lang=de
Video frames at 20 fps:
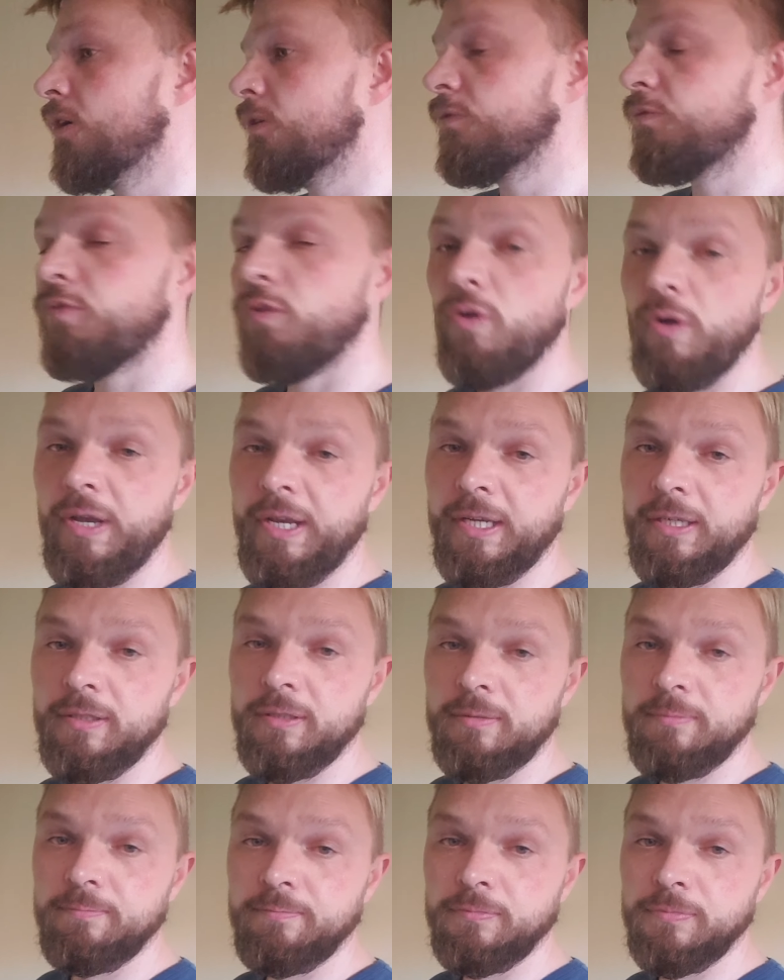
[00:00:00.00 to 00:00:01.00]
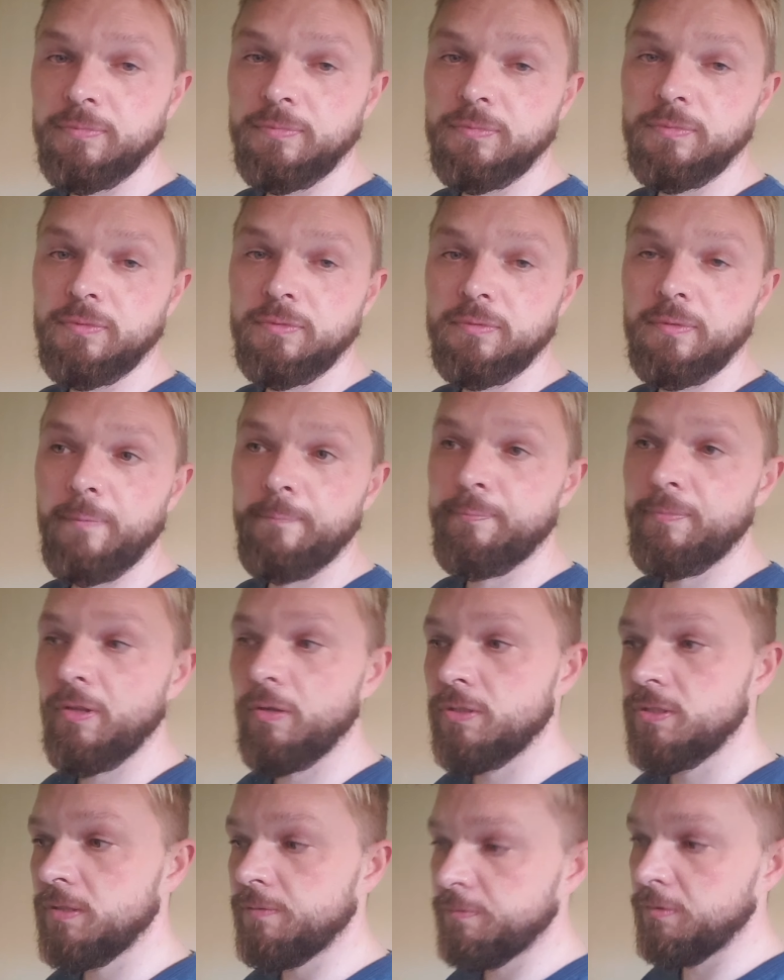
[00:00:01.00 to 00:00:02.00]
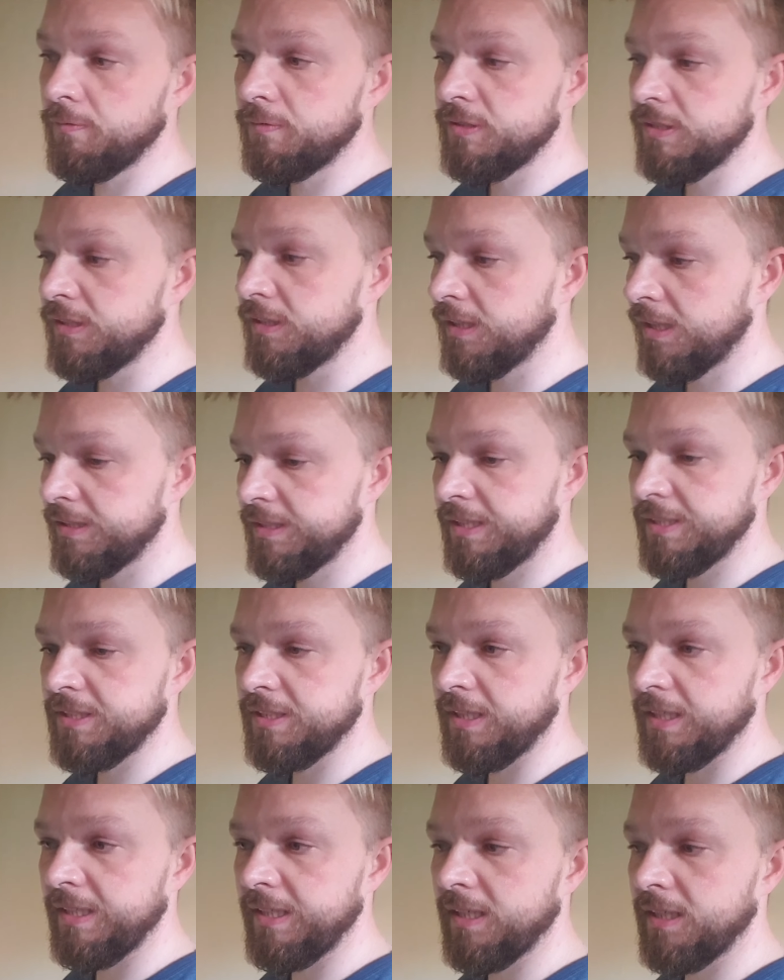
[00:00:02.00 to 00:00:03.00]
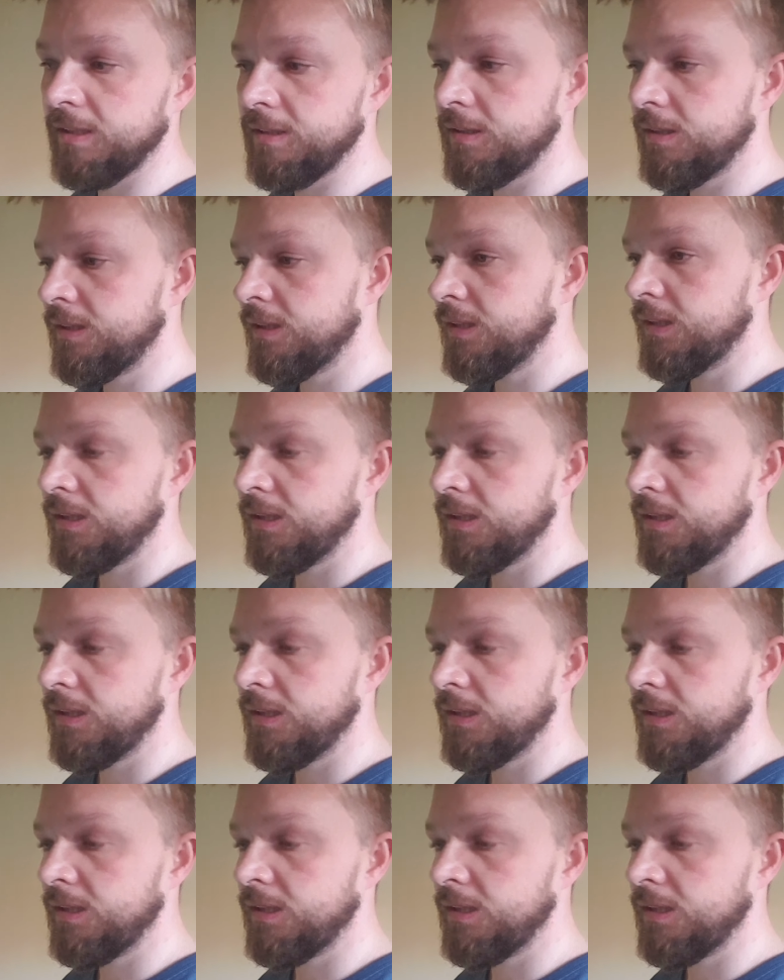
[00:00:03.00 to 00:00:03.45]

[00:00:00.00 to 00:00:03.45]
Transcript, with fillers: Vorhänge aus den 50er, 60er Jahren.